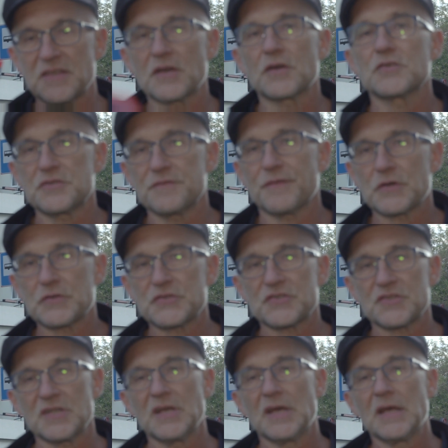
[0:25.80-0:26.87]

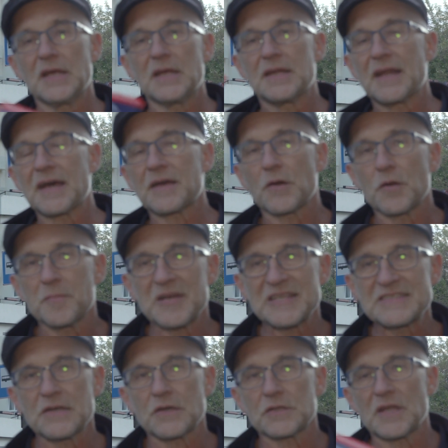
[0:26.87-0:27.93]
niegodziwości,
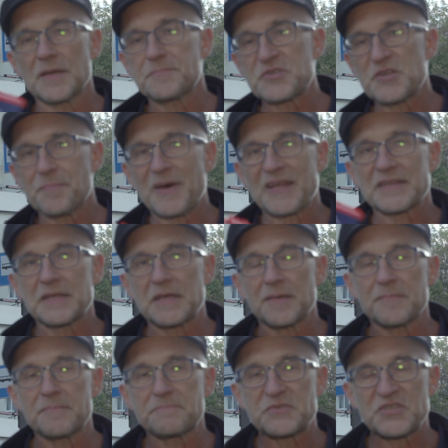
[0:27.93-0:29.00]
nagromadzone
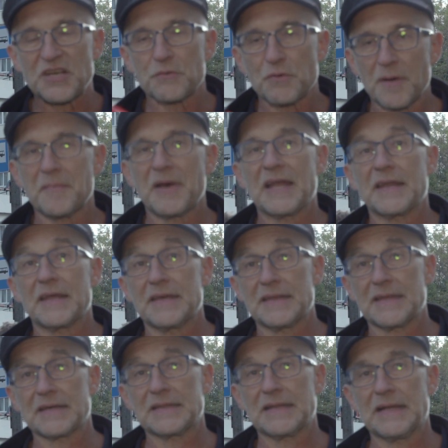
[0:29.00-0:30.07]
przypadkiem, przekłamane
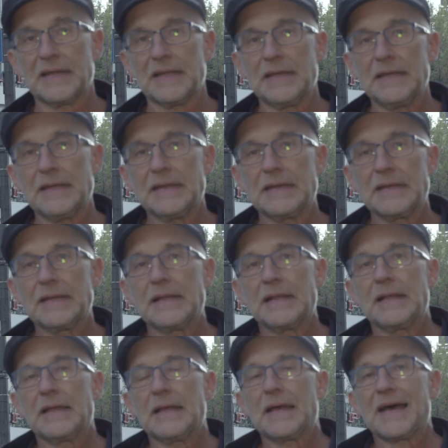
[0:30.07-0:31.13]
itd., tak
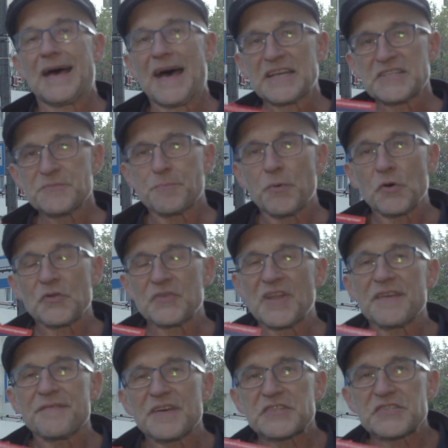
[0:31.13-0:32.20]
aż po
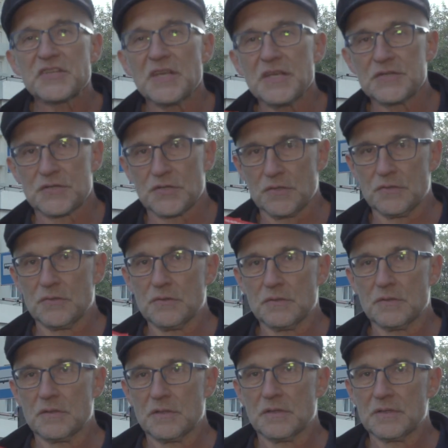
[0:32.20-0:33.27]
najważniejszą,
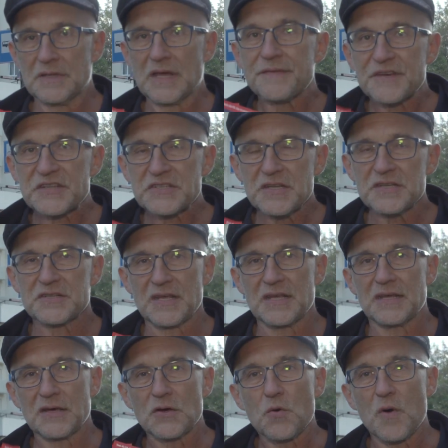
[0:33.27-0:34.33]

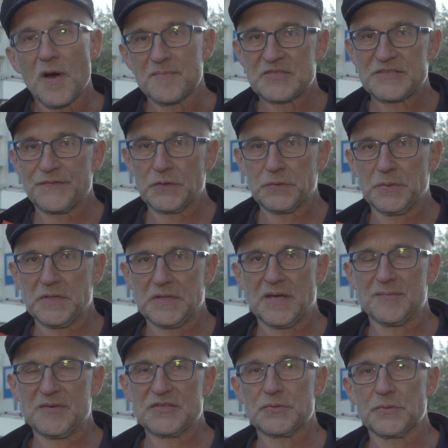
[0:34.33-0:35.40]
najważniejsze kłamstwo, które
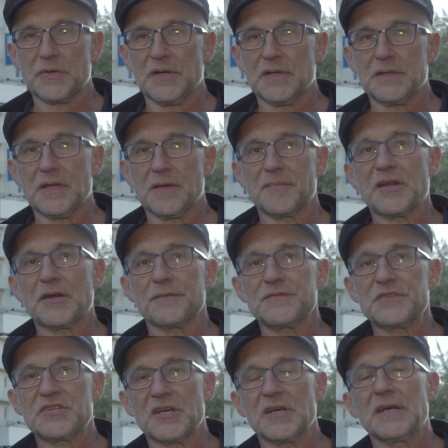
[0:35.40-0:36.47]
tam jest ukryte,
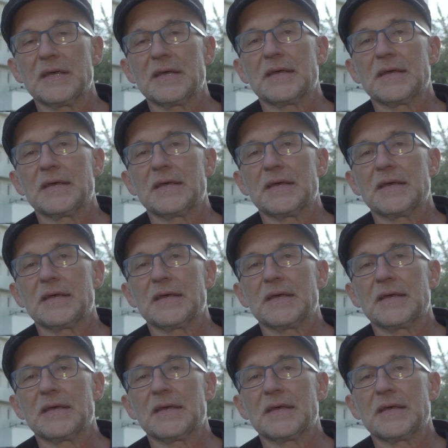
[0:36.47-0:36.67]
mianowicie,